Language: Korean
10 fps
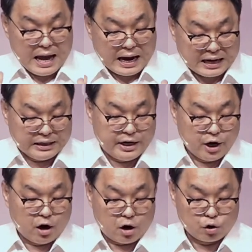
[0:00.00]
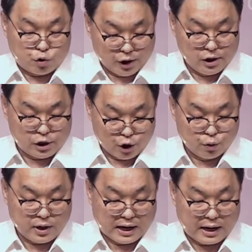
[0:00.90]
하늘이여 귀를
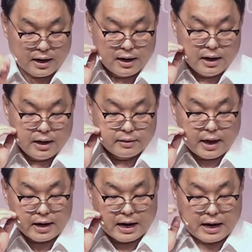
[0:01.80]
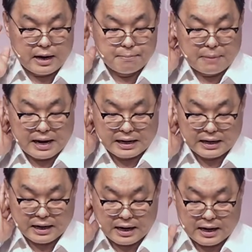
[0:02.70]
기울이라 내가
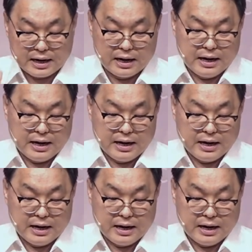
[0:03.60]
말하리라